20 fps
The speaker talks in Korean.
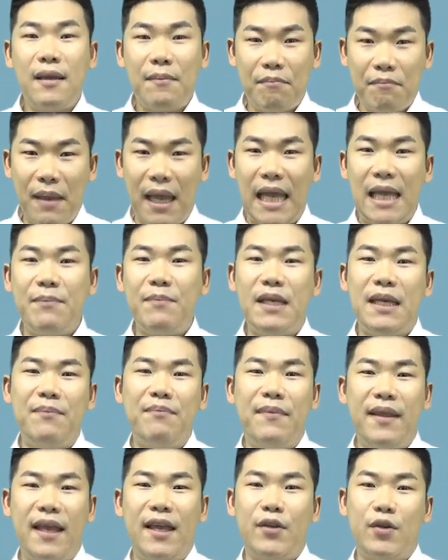매입
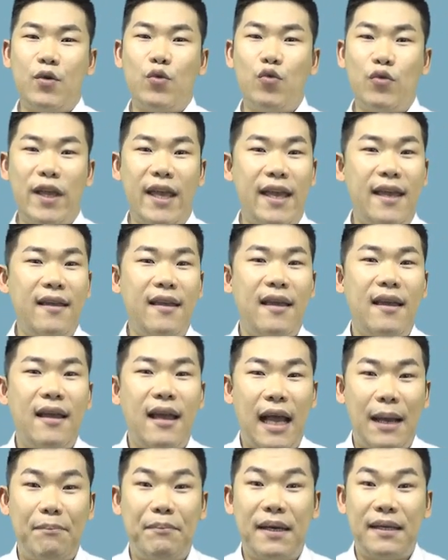임대의 경우에
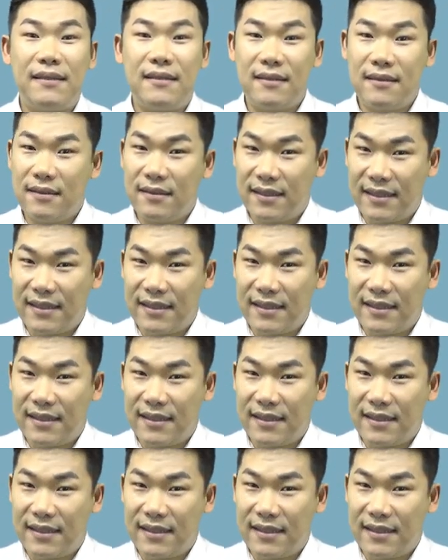아파트